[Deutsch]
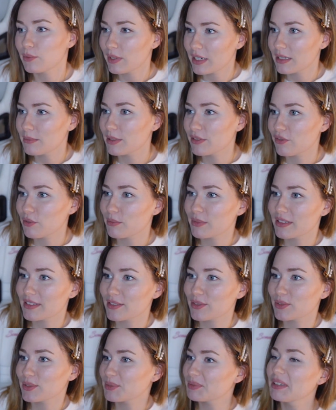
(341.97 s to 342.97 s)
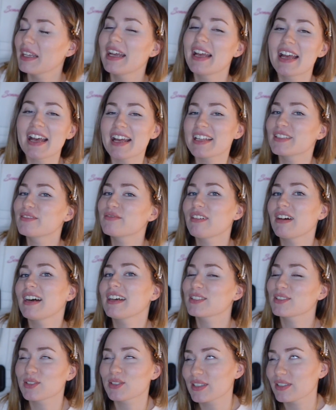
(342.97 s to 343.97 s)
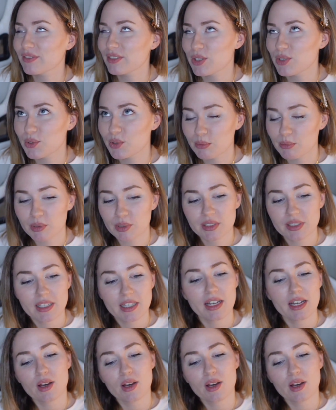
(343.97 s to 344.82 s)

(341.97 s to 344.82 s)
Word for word: random Information. Es war sozusagen wie ein Schulbus.